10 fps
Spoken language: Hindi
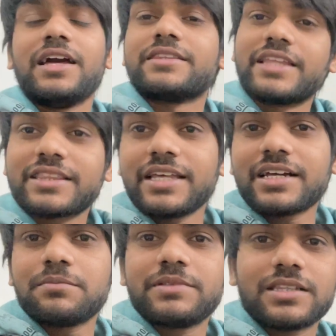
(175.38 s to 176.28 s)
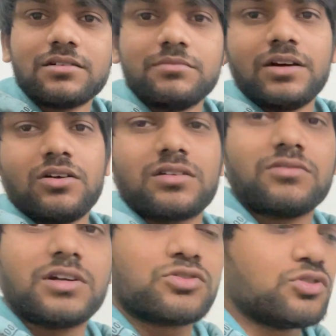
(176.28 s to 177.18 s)
देखते हैं कब देता हूँ मैं ऑर्डर
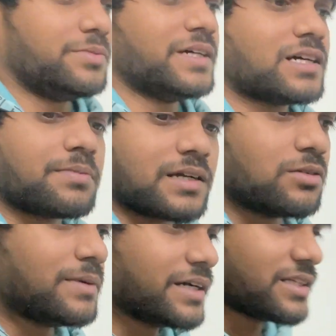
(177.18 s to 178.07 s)
वॉर्डर जो भी है कब करता हूँ बट